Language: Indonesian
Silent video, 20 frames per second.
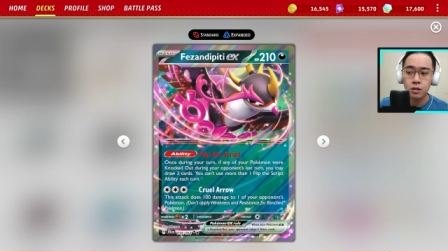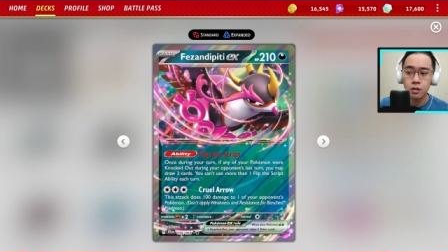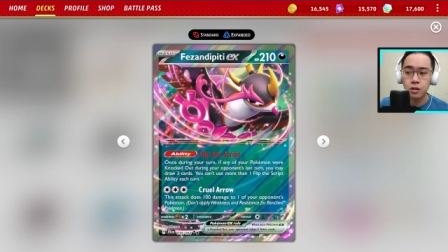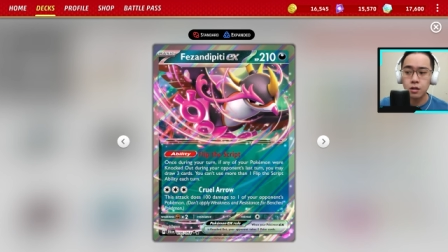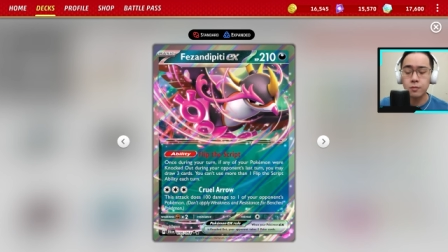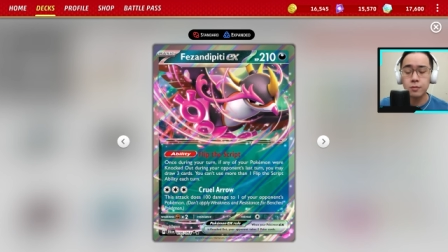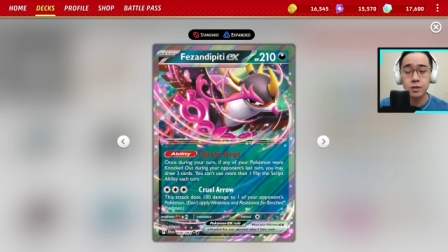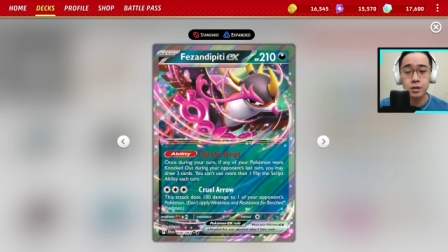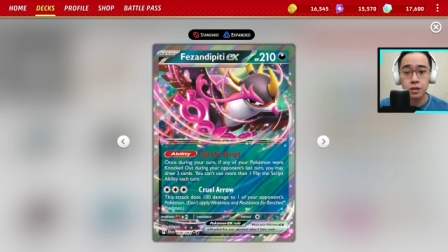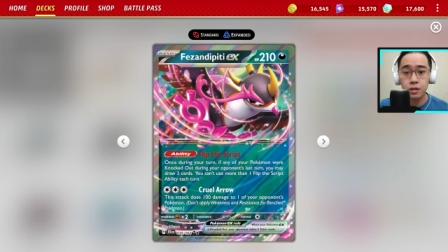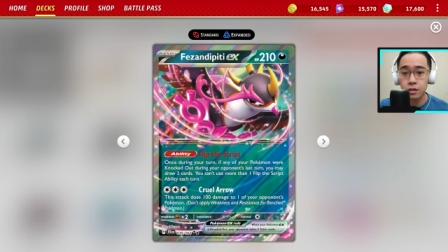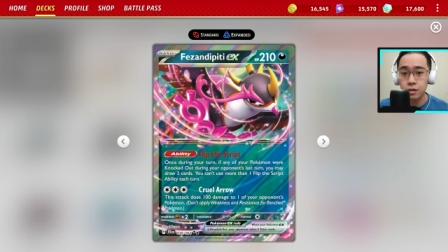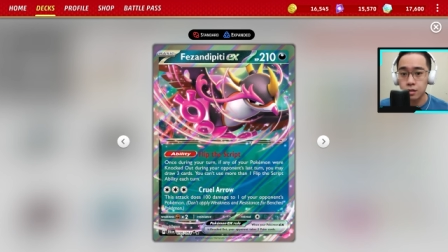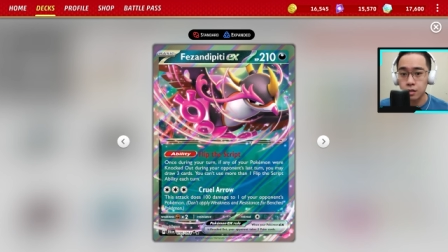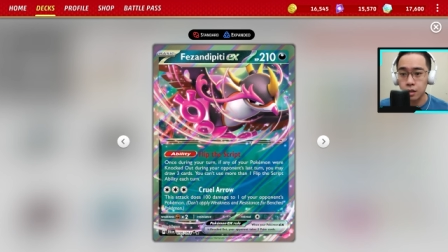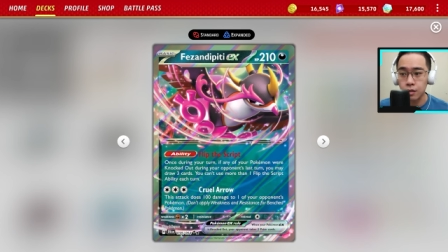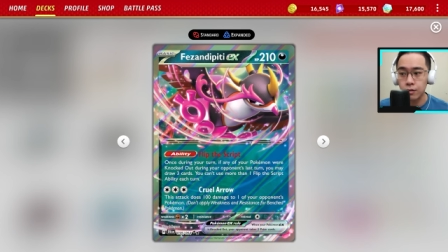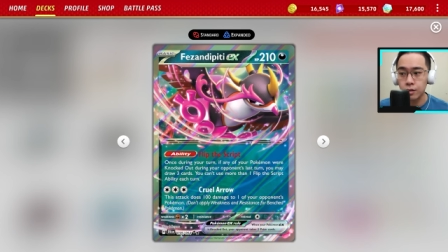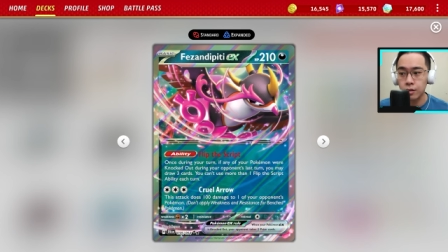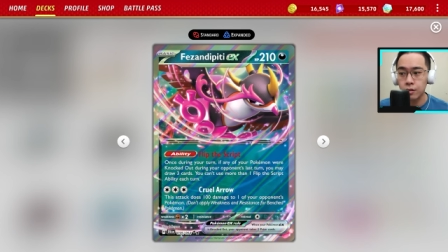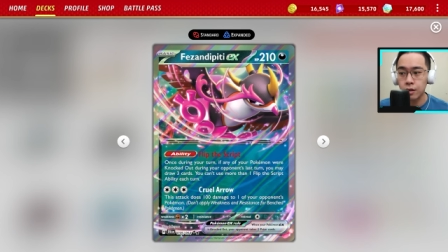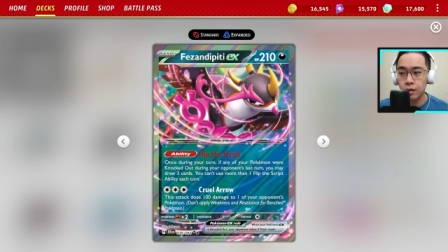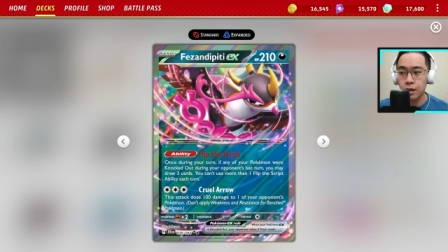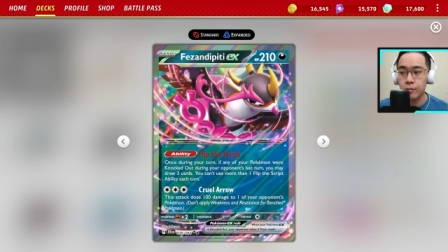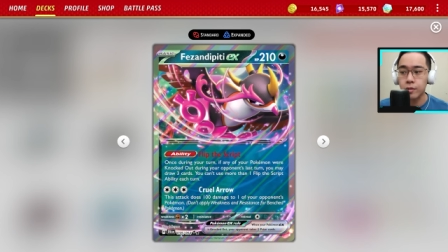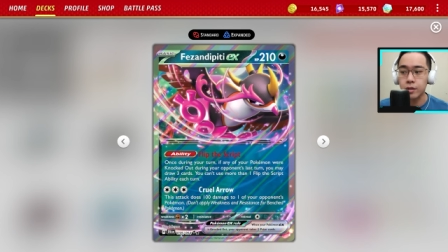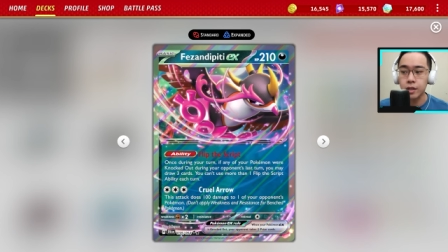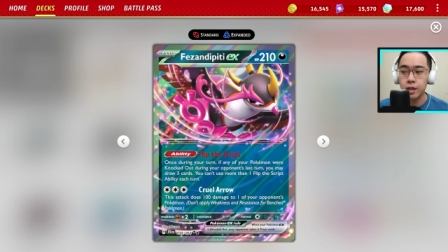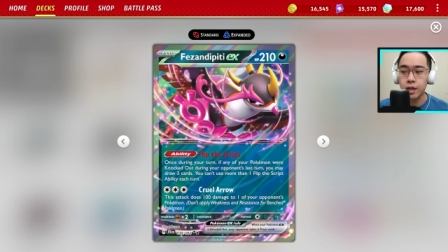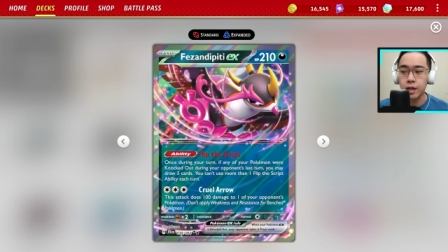kau bisa ngedraw atau
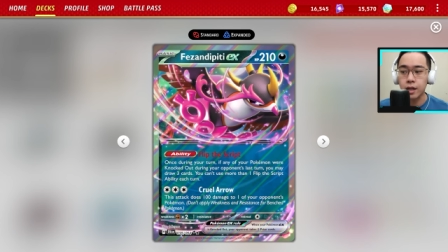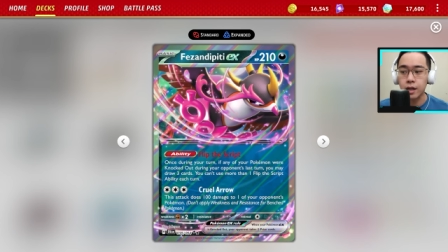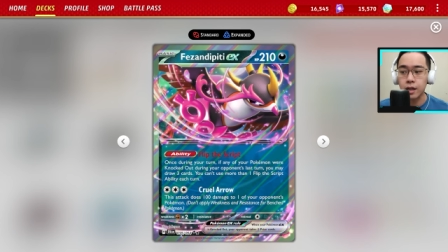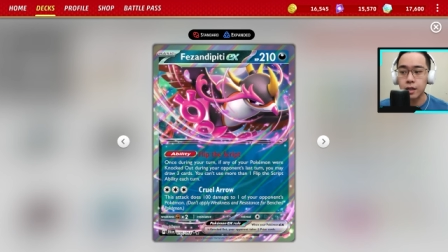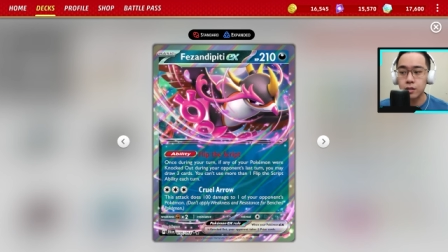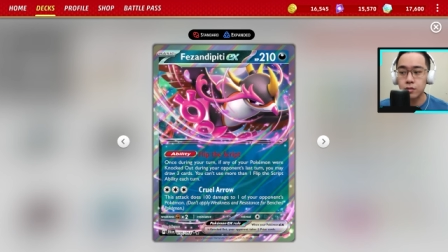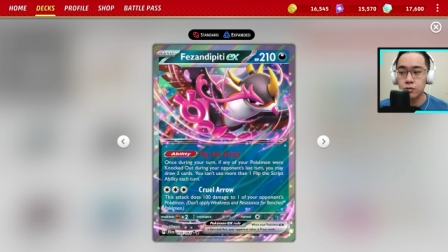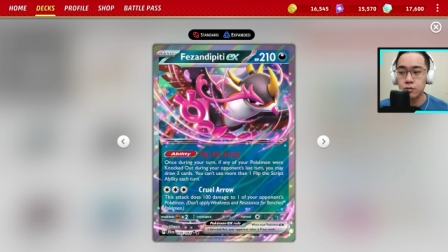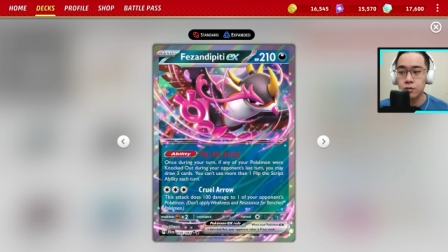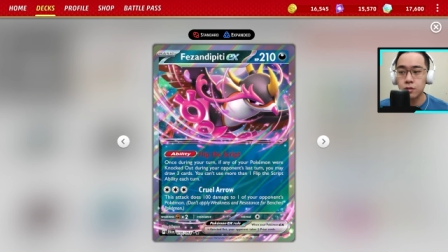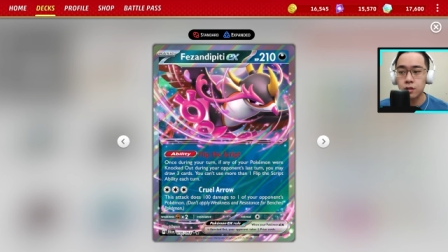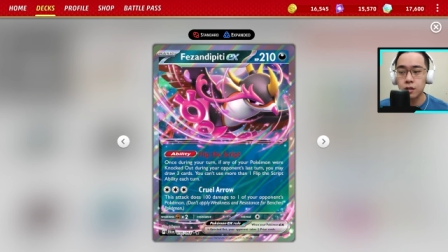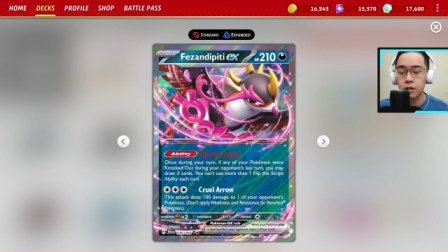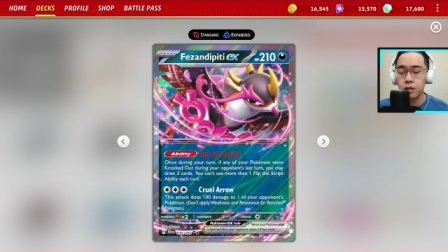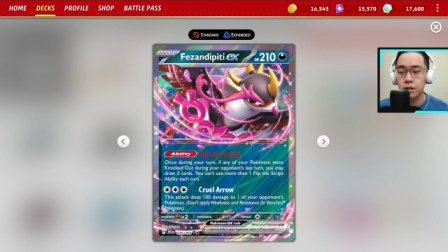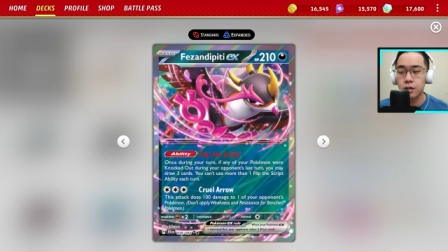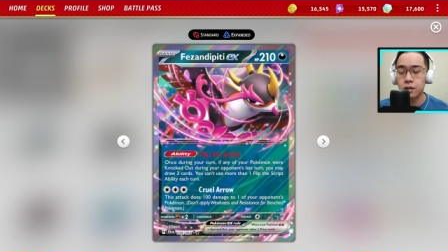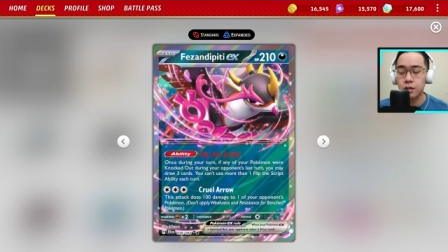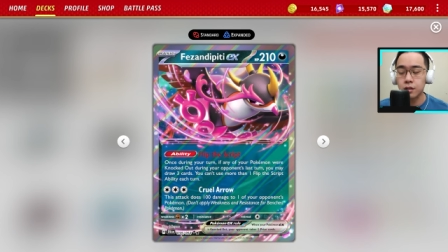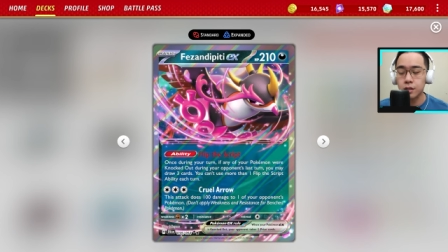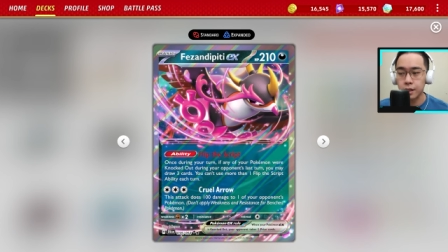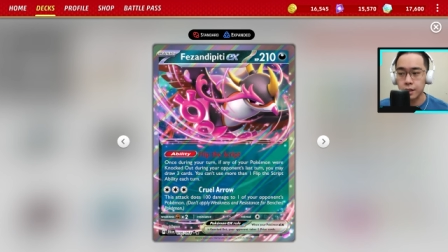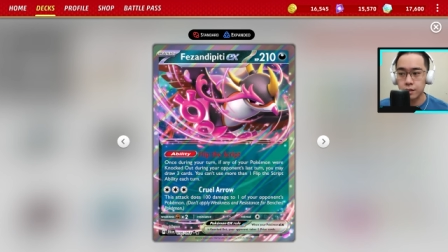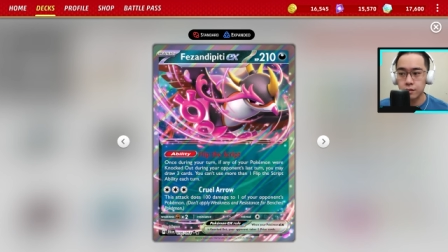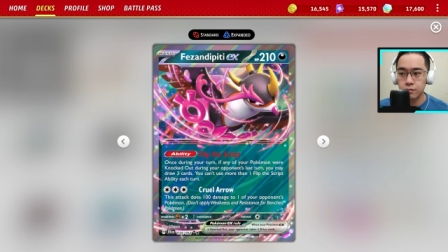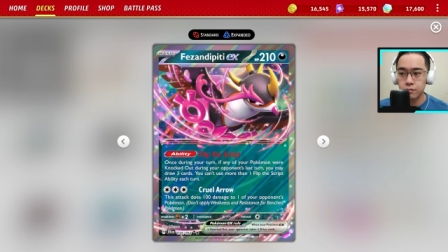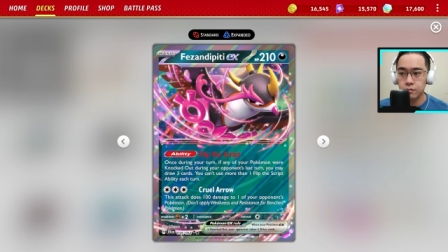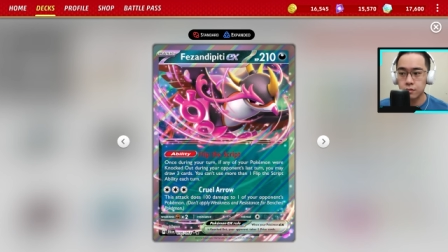ngambil tiga kartu dari deck.